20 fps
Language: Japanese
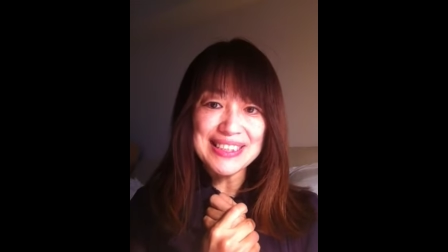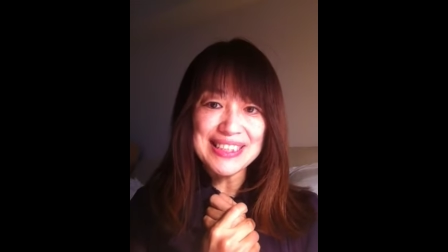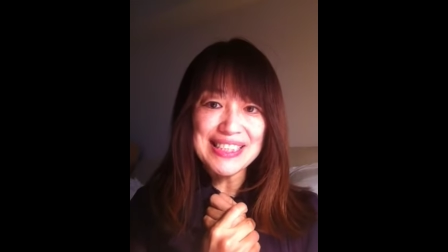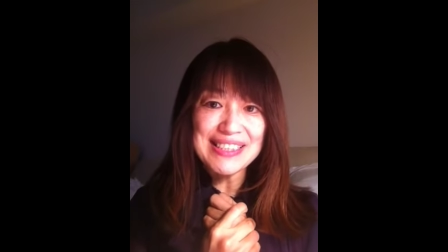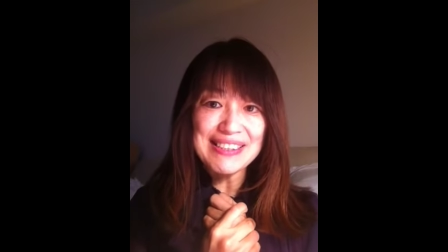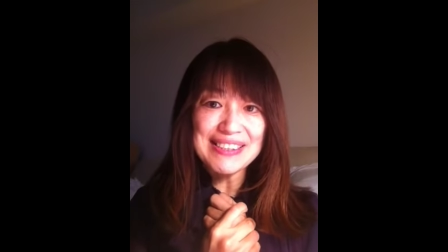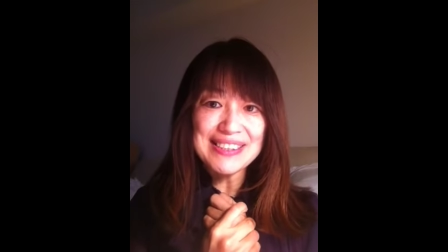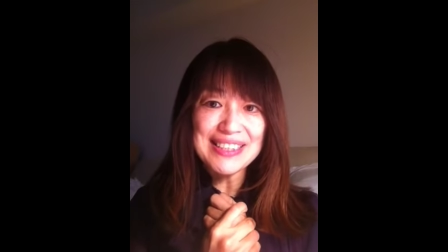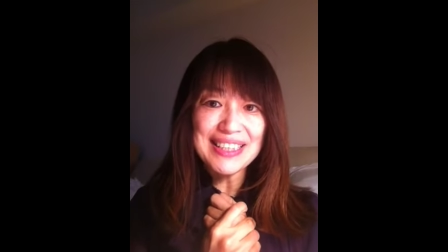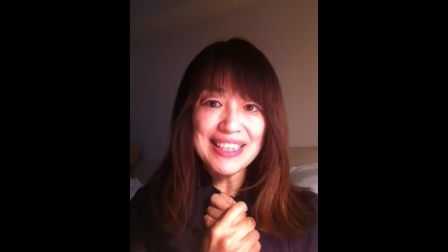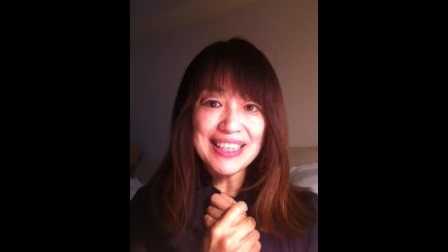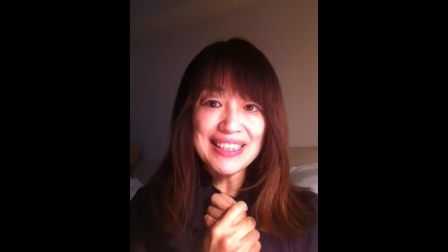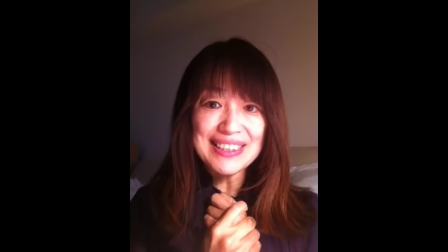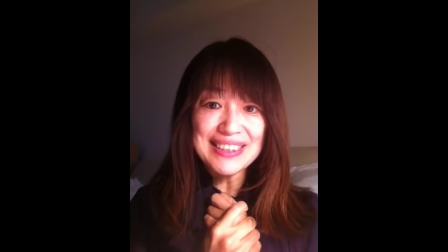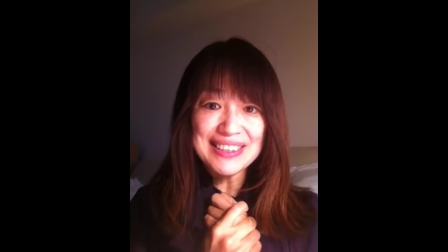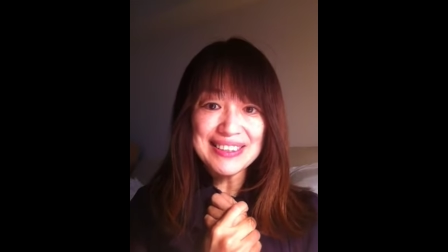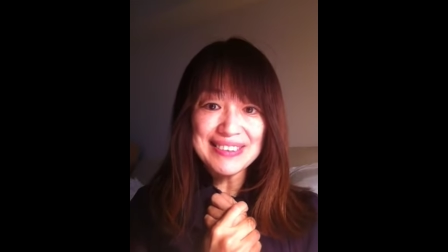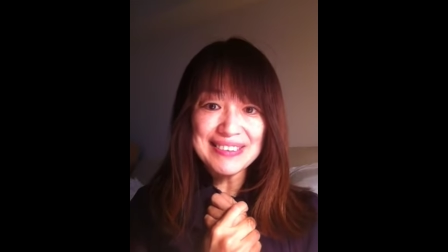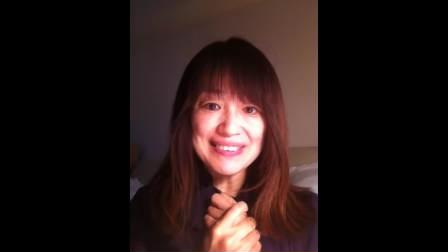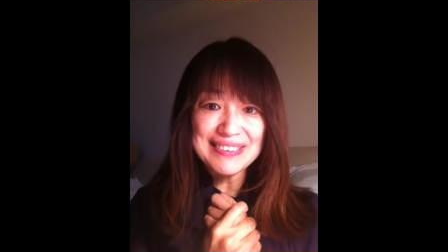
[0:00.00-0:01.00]
幸せ研
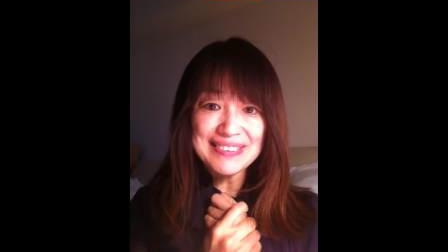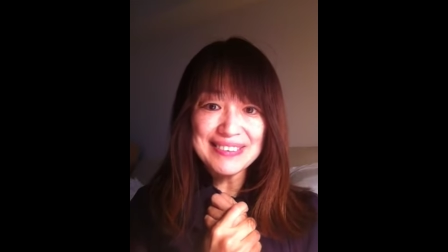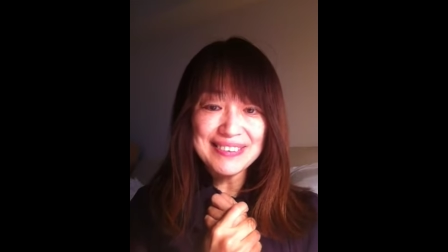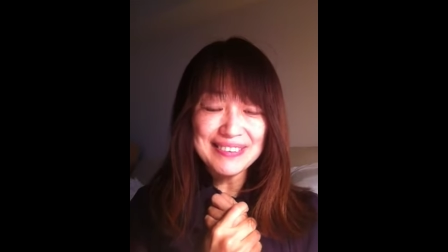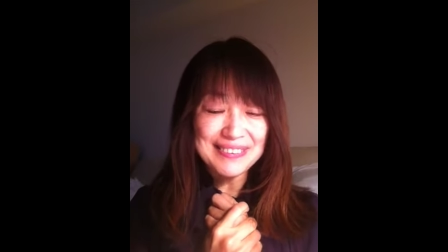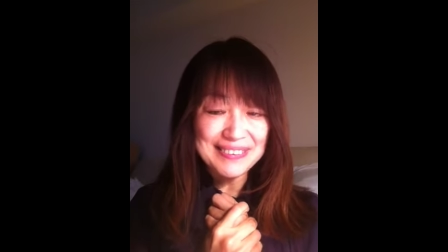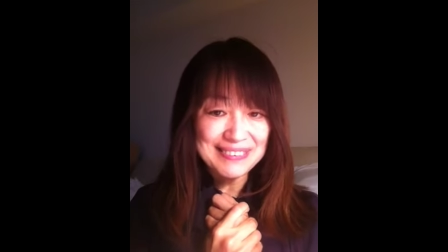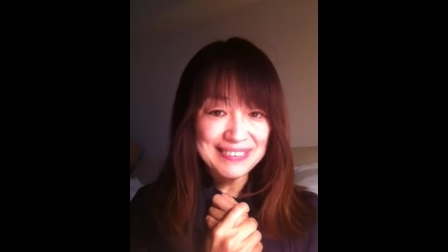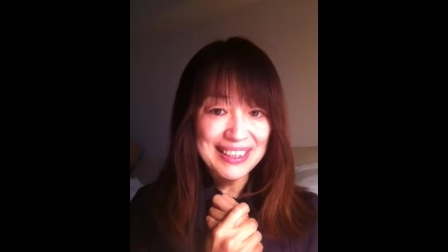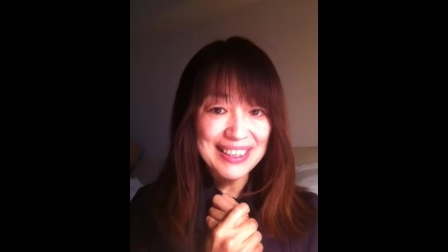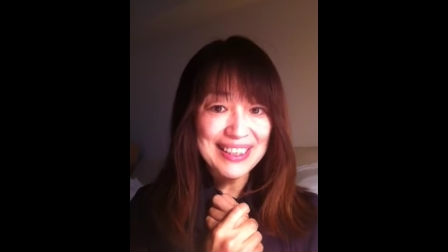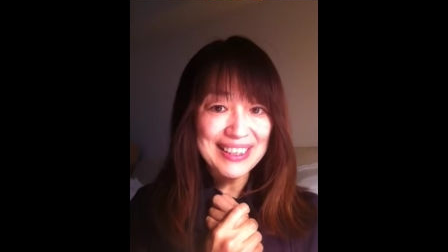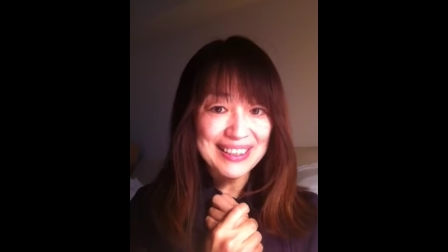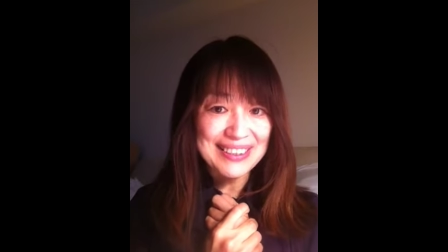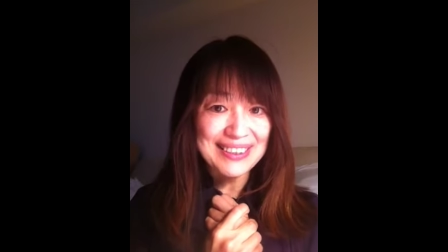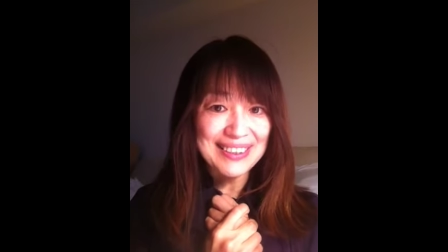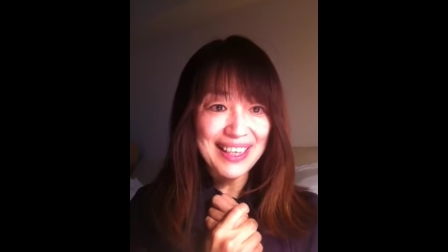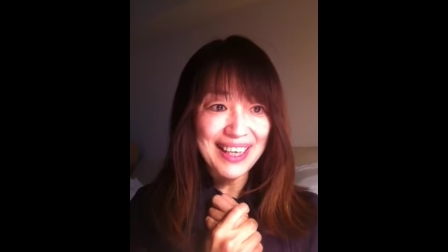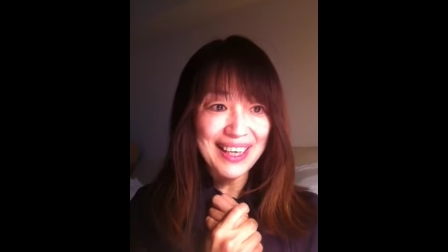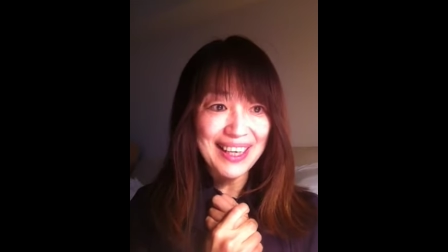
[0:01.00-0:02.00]
究という中
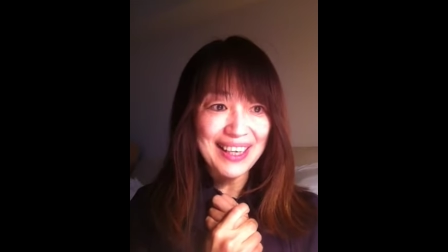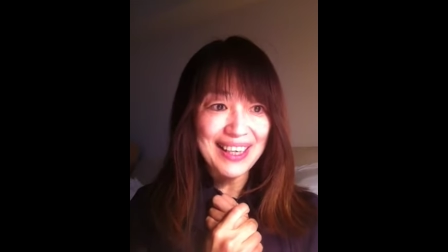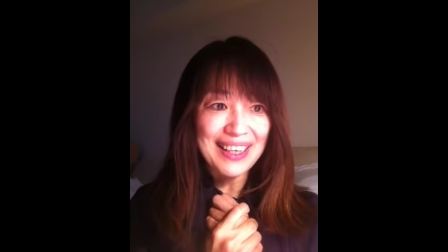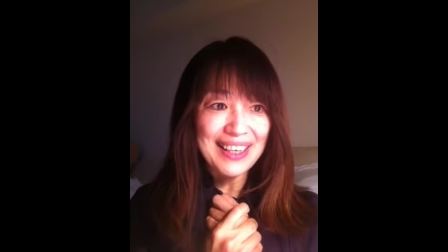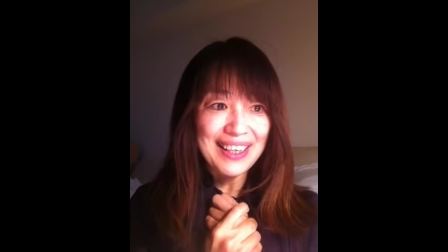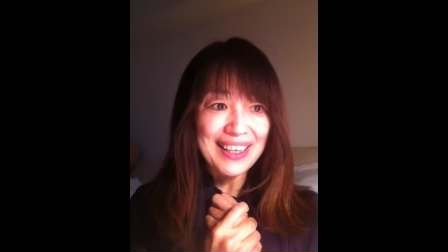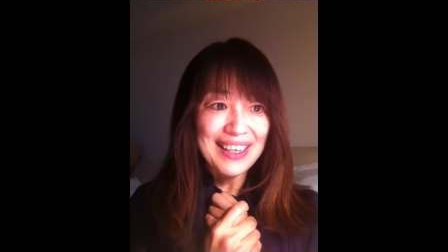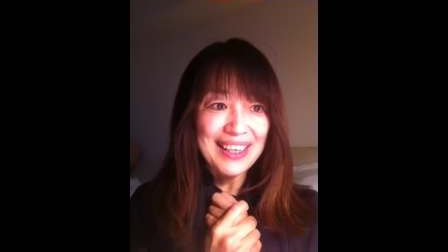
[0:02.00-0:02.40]
で